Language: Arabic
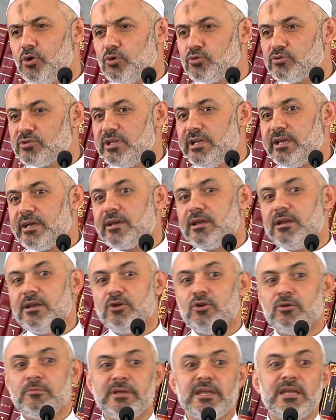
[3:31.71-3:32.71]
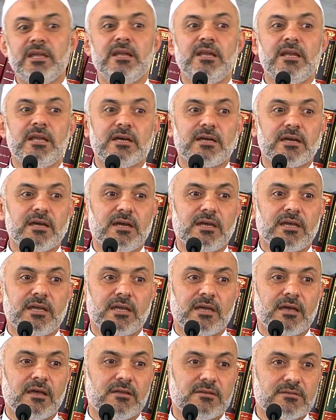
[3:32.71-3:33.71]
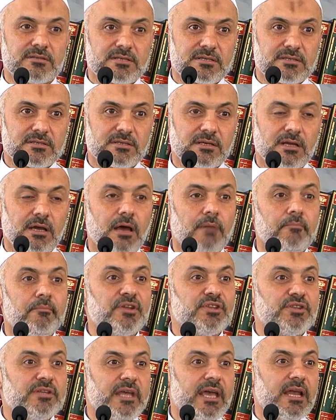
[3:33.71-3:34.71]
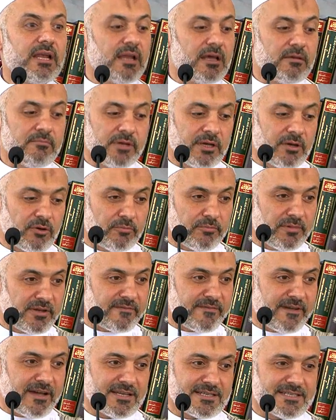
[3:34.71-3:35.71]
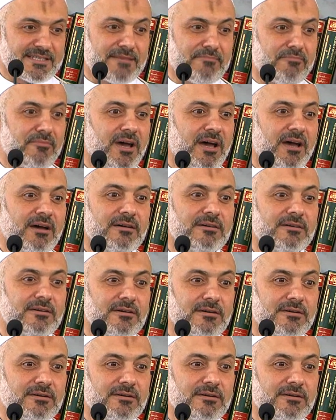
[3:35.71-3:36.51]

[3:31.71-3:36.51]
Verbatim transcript: وطلع خلقه بيقول لك اخي خلص بدي هلا بيعه بيرفع هالسماعه